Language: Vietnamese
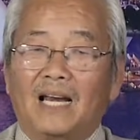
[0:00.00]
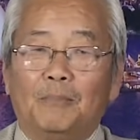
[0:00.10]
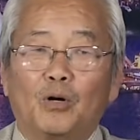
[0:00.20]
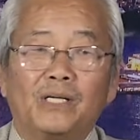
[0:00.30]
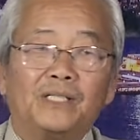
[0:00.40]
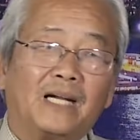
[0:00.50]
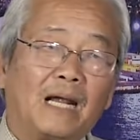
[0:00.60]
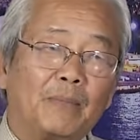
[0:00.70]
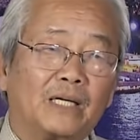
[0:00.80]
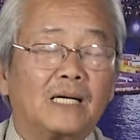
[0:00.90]
là một cái sự
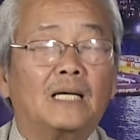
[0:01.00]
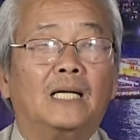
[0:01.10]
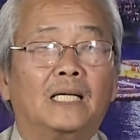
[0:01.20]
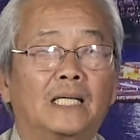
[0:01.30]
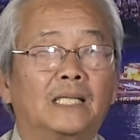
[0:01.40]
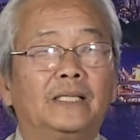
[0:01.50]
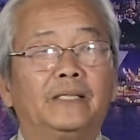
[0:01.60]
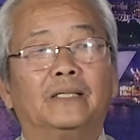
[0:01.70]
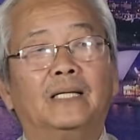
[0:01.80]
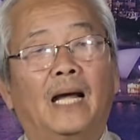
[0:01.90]
khác biệt rất là lớn
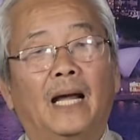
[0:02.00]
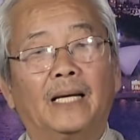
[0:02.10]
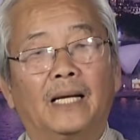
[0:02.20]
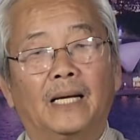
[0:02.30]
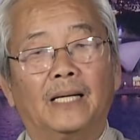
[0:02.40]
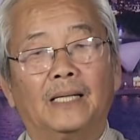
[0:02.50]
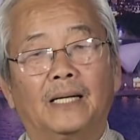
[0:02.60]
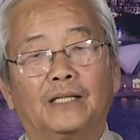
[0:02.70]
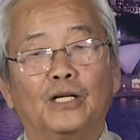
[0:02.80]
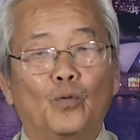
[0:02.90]
giữa hai cái
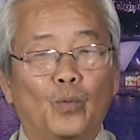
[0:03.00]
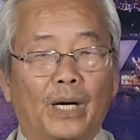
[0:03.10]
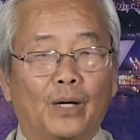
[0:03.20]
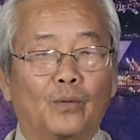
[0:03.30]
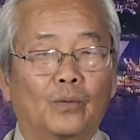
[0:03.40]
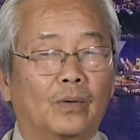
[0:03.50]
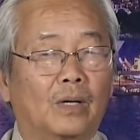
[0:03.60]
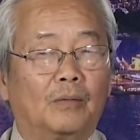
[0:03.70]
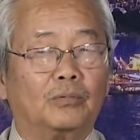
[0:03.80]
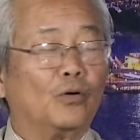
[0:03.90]
ờ, chính quyền của
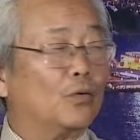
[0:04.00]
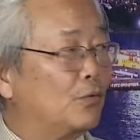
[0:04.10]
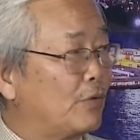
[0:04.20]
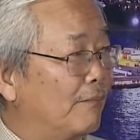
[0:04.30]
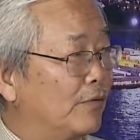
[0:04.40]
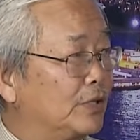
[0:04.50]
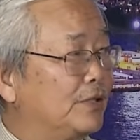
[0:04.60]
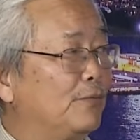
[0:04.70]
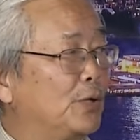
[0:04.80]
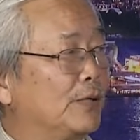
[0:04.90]
ông Donald Trump và
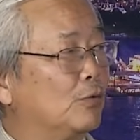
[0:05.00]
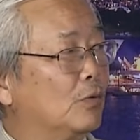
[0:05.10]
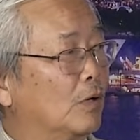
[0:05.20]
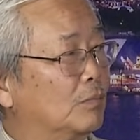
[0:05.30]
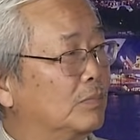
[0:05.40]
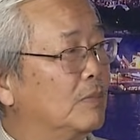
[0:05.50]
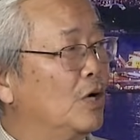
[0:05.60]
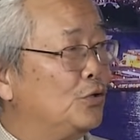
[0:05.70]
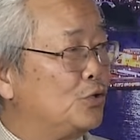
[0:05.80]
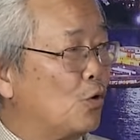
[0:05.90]
chính quyền của ông
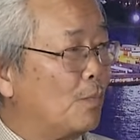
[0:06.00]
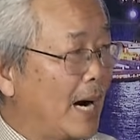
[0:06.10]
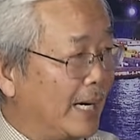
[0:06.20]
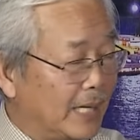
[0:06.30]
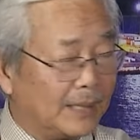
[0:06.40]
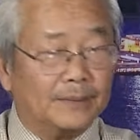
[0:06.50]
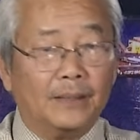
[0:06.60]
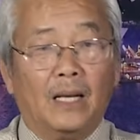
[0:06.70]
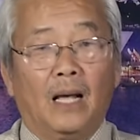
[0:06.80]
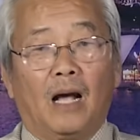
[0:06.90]
Joe, Joe Biden. Biden.
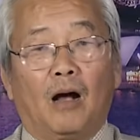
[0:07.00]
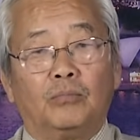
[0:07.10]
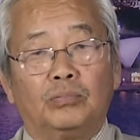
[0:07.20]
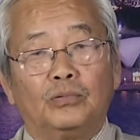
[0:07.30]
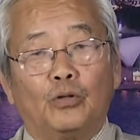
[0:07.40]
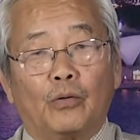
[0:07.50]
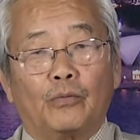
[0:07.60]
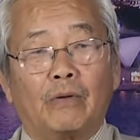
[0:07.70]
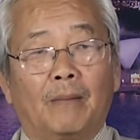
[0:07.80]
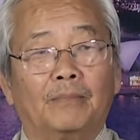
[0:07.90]
Ông Donald
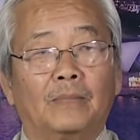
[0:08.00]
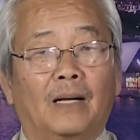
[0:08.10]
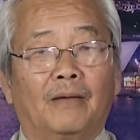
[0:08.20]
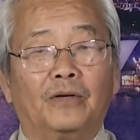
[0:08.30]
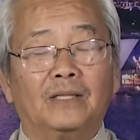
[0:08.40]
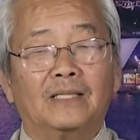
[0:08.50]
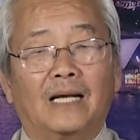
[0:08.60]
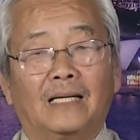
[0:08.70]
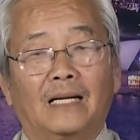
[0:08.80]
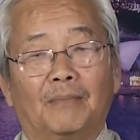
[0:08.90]
Trump ờ, với tư
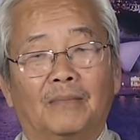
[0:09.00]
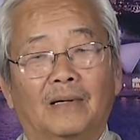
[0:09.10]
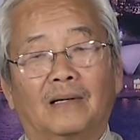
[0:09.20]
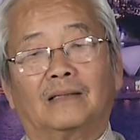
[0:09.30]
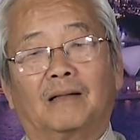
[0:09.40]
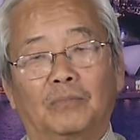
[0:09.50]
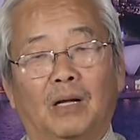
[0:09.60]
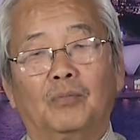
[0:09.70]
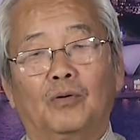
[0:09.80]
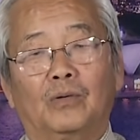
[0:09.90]
cách là ờ, là tổng
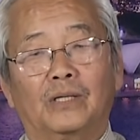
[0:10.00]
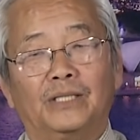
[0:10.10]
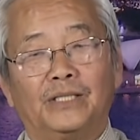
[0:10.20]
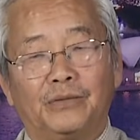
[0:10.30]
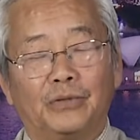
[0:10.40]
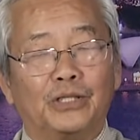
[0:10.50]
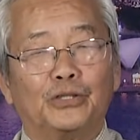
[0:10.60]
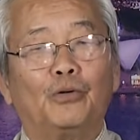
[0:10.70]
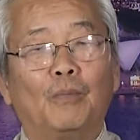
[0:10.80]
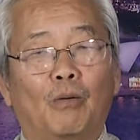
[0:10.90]
thống của cái siêu cường
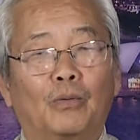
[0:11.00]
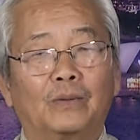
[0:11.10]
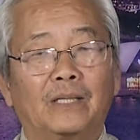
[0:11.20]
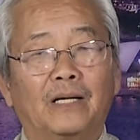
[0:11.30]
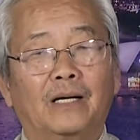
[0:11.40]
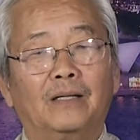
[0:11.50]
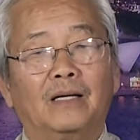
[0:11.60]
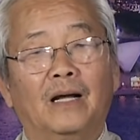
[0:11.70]
số 1 của thế giới